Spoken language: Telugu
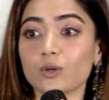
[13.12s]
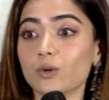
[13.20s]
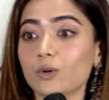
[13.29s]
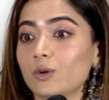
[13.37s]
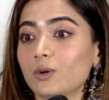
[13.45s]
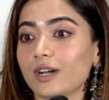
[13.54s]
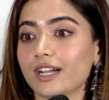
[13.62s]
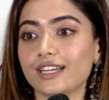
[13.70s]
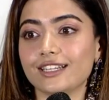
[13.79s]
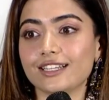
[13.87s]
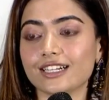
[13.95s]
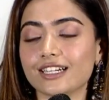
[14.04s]
నో
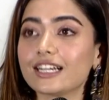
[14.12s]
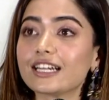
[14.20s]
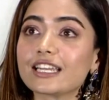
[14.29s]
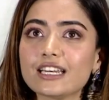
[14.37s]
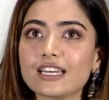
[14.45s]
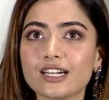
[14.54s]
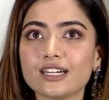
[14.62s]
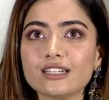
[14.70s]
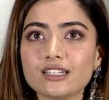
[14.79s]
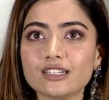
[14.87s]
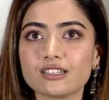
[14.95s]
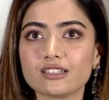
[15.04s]
ఐడియా అంటే నా
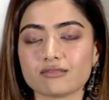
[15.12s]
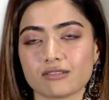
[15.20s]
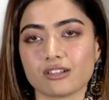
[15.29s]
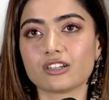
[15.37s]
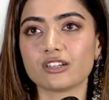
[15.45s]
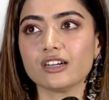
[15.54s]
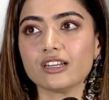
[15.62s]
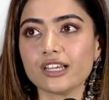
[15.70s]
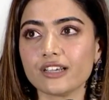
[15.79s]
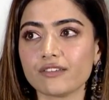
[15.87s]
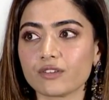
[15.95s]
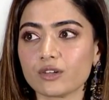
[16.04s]
రియల్
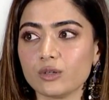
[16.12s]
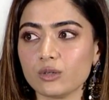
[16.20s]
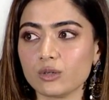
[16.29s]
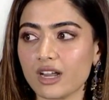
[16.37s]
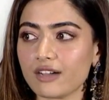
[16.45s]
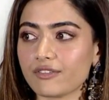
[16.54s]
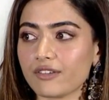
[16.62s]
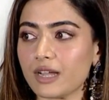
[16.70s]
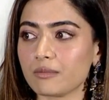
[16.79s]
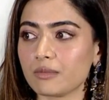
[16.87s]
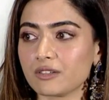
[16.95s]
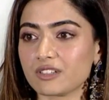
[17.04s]
లైఫ్లో నా
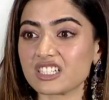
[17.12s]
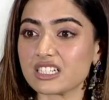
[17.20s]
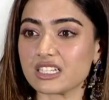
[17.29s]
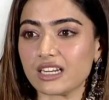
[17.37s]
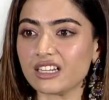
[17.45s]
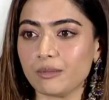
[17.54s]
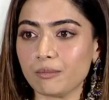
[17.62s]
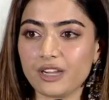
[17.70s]
ఫ్యామిలీ వచ్చి చాలా